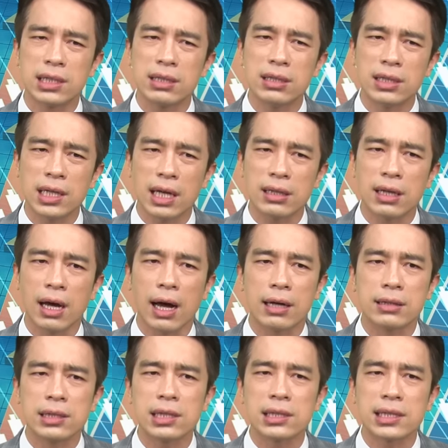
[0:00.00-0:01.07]
今天呢
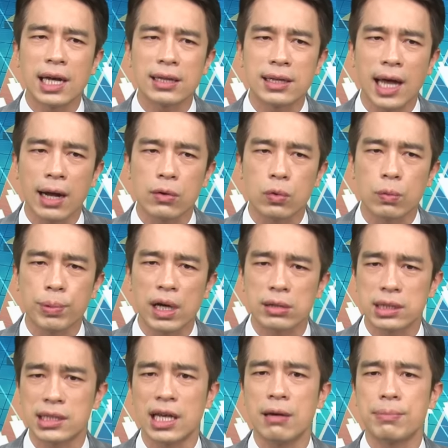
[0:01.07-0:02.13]
这三档股票
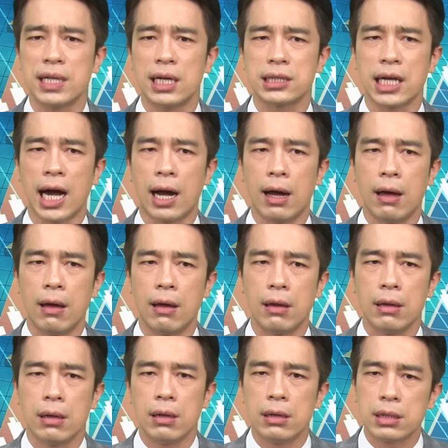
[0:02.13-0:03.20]
谁比较强？
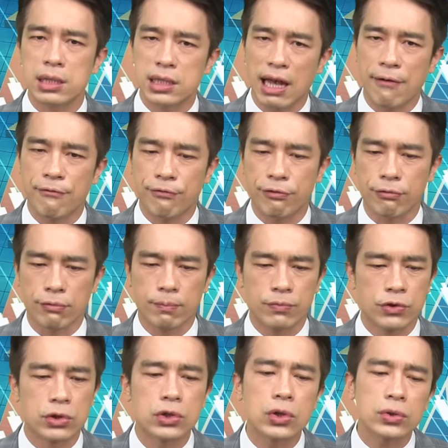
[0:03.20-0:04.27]
三富
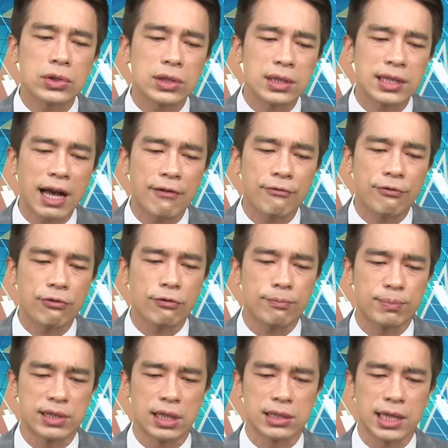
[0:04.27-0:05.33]
就是三富
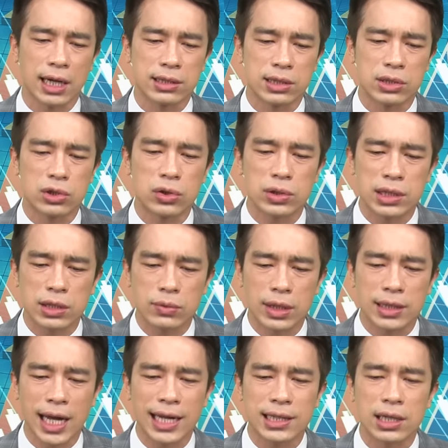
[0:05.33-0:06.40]
比较强势，就是因为
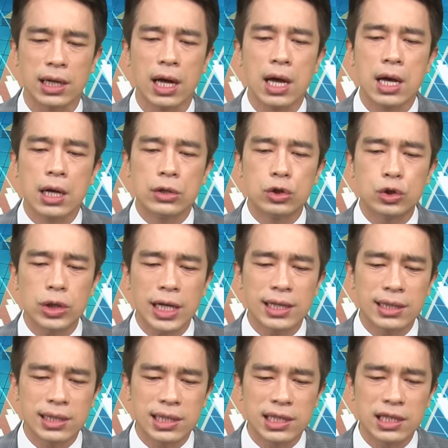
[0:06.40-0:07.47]
它的
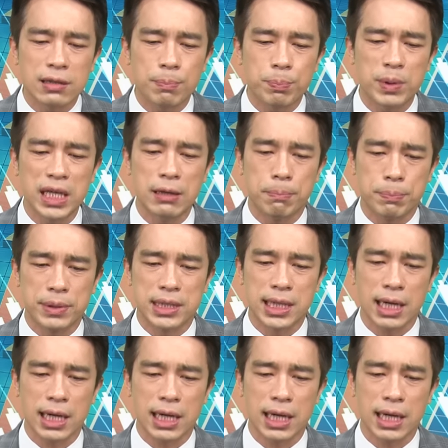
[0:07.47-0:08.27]
券资比比